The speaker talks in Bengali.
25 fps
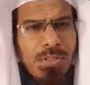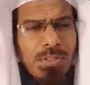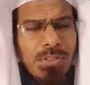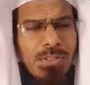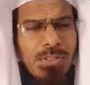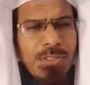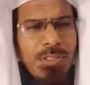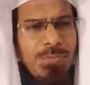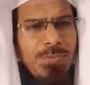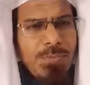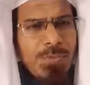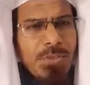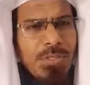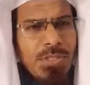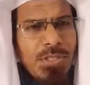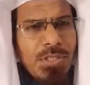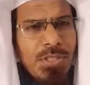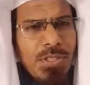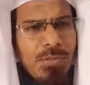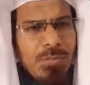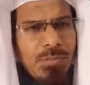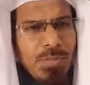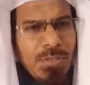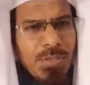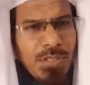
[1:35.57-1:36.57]
যে ব্যক্তি
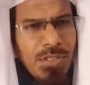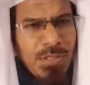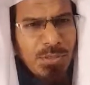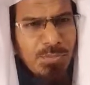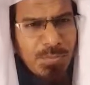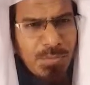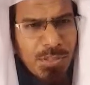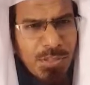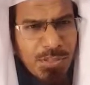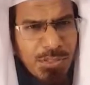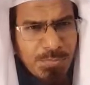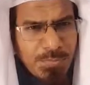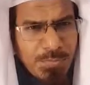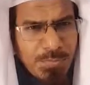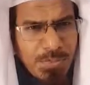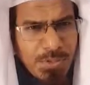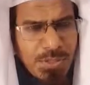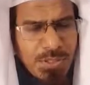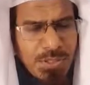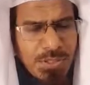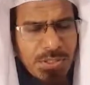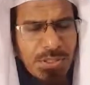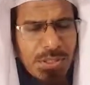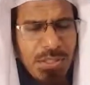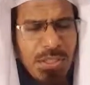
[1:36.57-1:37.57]
রমাদান মাস
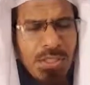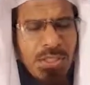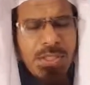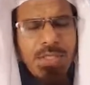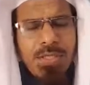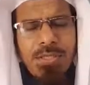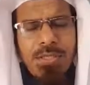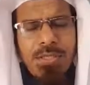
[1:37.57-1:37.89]
পেয়ে যায়